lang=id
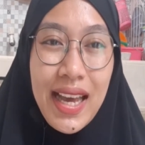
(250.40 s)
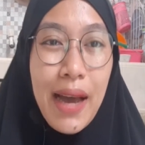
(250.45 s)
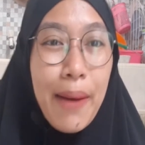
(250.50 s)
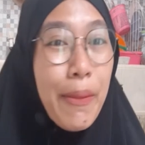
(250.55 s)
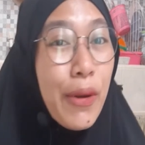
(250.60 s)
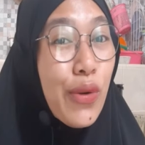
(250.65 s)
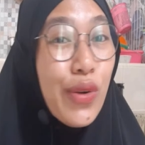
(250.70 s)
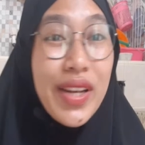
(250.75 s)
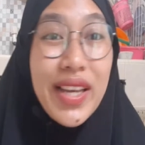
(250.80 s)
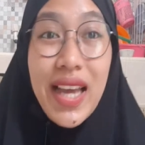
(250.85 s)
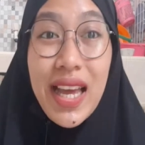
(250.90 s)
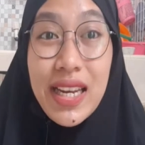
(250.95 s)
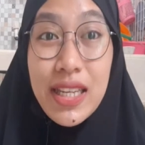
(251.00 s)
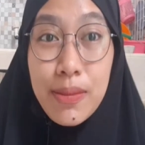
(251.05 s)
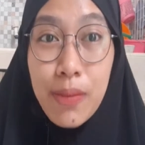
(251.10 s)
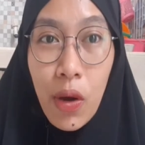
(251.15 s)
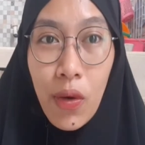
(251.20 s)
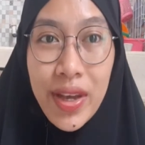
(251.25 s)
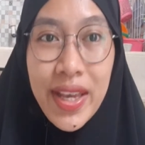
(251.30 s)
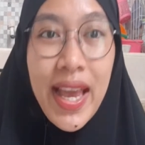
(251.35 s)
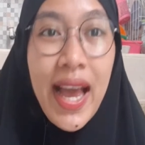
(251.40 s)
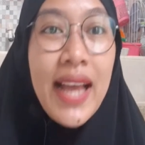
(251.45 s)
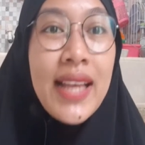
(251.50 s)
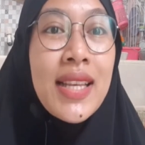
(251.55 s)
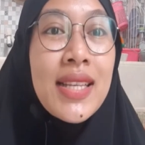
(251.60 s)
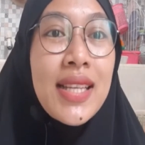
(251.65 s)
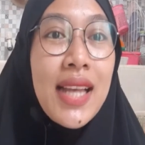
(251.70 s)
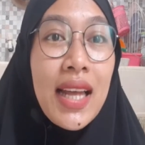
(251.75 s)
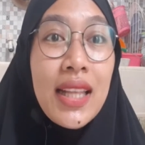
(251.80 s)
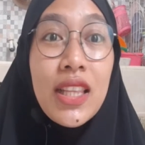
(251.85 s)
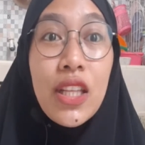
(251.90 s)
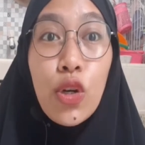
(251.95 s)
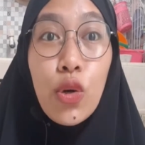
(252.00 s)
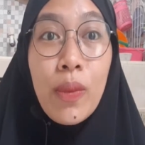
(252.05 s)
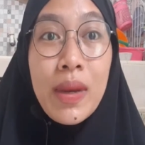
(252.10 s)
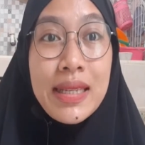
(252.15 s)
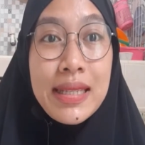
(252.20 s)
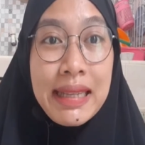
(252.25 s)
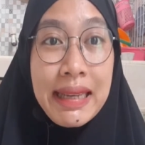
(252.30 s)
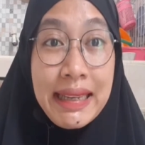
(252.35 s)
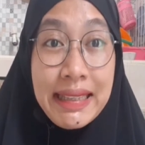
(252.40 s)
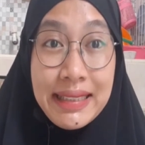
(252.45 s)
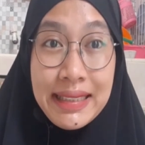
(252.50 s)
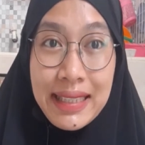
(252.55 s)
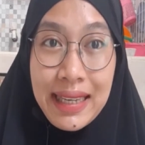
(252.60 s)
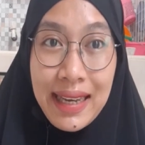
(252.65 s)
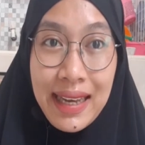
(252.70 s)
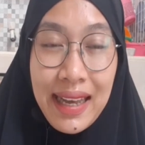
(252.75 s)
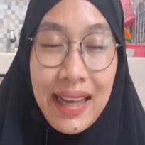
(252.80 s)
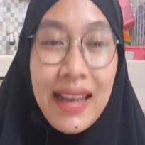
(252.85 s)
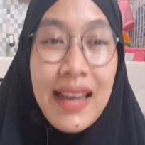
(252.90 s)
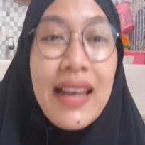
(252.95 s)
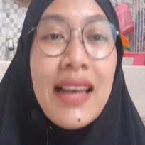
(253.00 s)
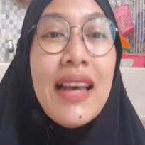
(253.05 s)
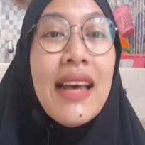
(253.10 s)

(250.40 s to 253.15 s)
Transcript: Perlu digarisbawahi hanya saat di rumah saja.